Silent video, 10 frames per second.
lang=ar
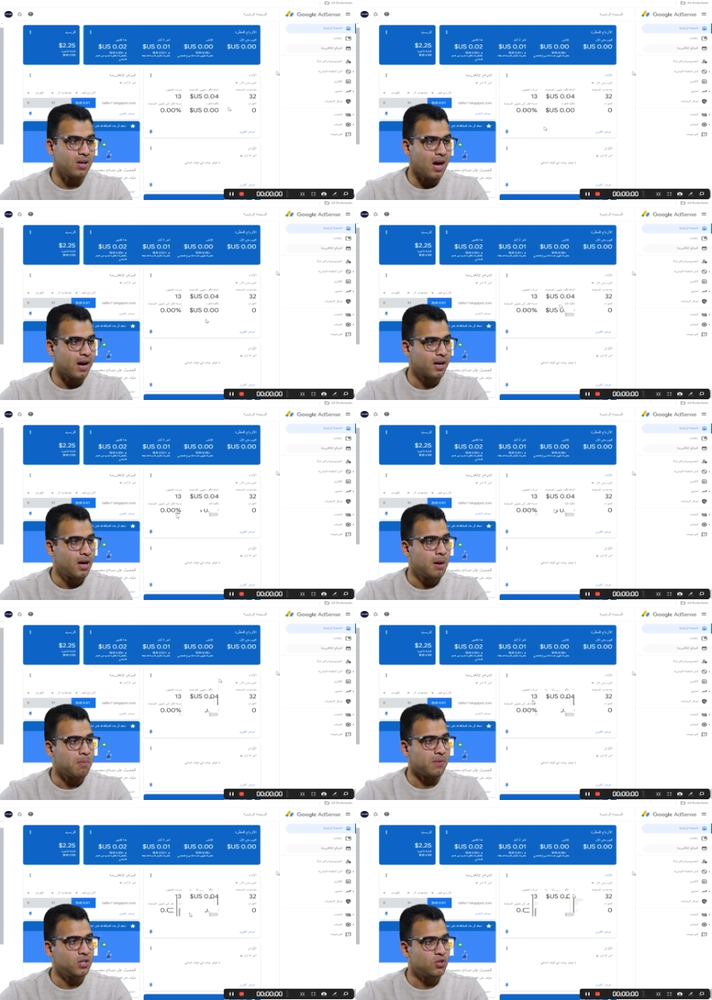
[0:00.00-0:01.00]
بتاعك
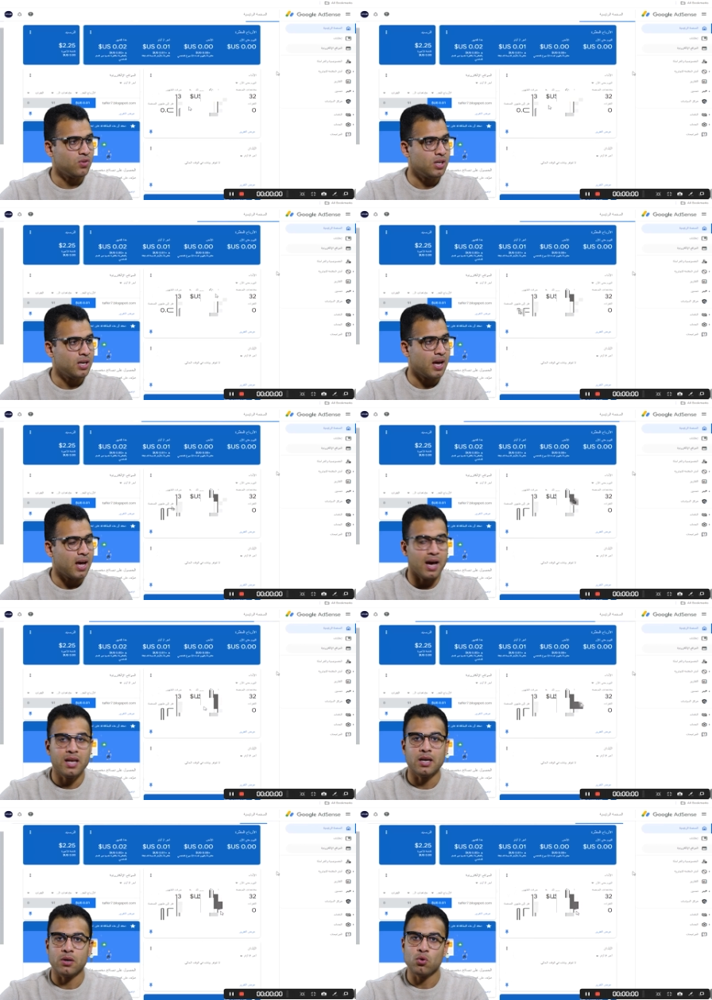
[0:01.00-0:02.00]
مفيش فيه
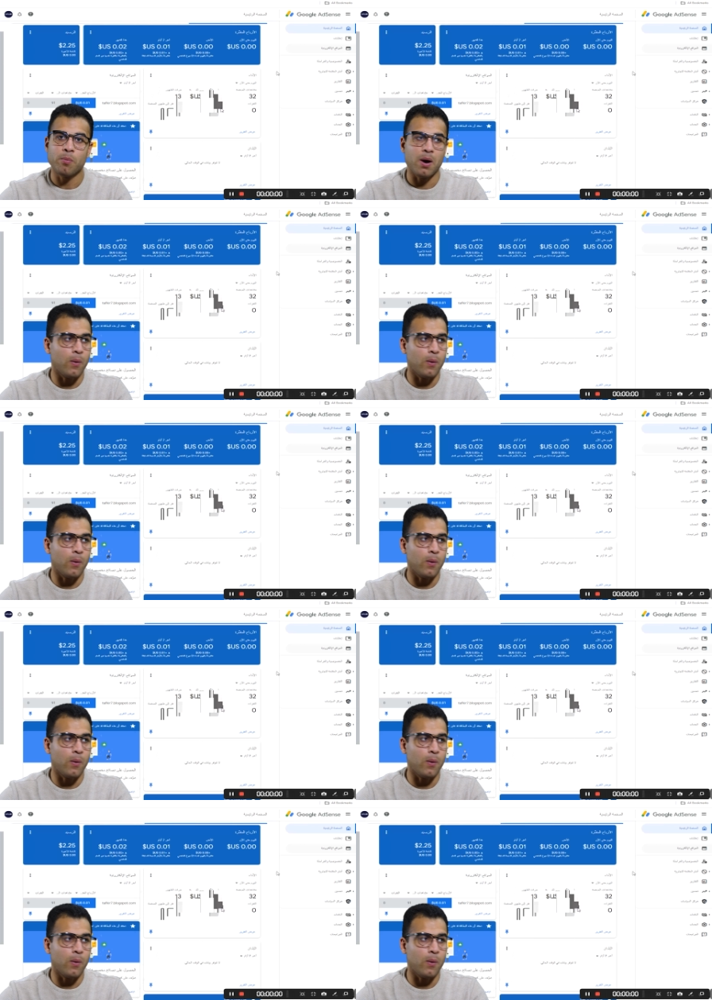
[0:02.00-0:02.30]
اي عيوب